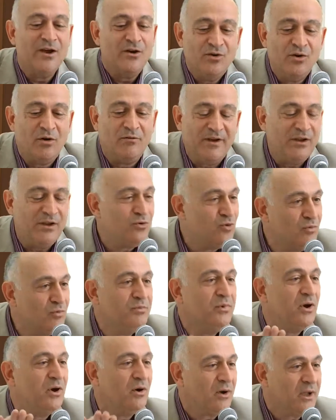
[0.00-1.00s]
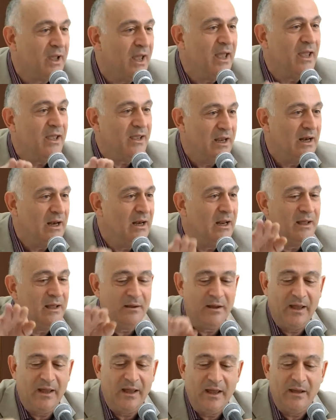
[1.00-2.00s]
non v'è dubbio che il
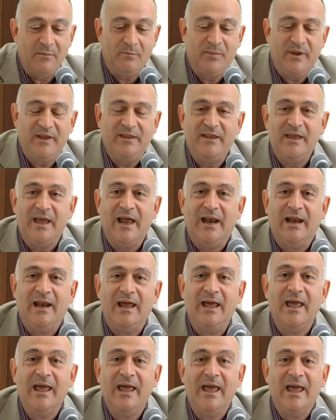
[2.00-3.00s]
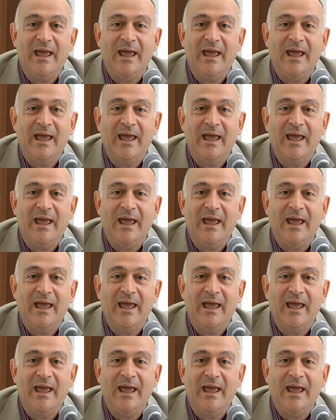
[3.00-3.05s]
eh, PDL